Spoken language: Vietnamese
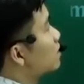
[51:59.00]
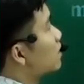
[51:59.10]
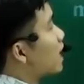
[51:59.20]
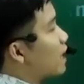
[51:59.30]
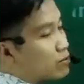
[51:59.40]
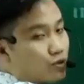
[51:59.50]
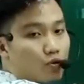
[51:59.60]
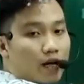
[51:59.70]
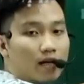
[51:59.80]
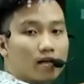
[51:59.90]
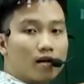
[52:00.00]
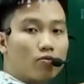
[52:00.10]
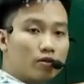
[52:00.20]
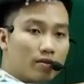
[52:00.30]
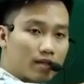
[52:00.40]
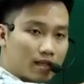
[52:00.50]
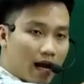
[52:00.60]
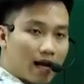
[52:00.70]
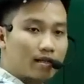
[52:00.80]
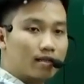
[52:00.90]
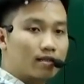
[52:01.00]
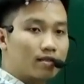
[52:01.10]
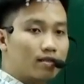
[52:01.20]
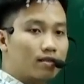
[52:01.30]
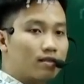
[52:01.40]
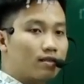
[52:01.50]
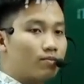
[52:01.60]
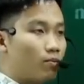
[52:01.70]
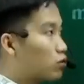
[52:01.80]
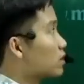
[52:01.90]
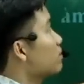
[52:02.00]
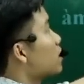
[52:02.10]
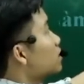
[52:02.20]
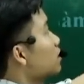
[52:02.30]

để hàm số này không có tiệm cận ngang, một là bậc